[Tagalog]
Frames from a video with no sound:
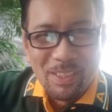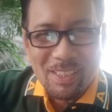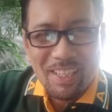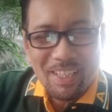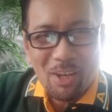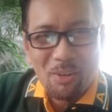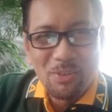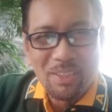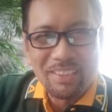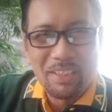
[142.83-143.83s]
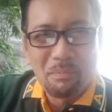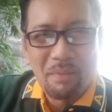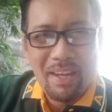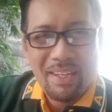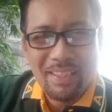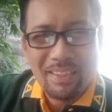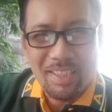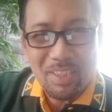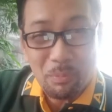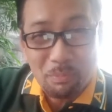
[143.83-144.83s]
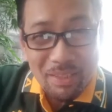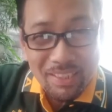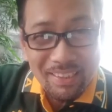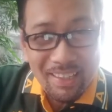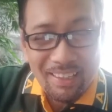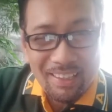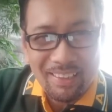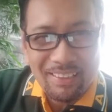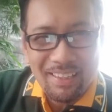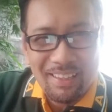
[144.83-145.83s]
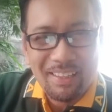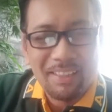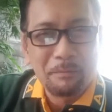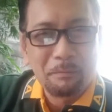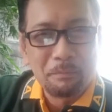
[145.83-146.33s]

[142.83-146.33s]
sa ikaunlad ng bayan, disiplina ang kailangan.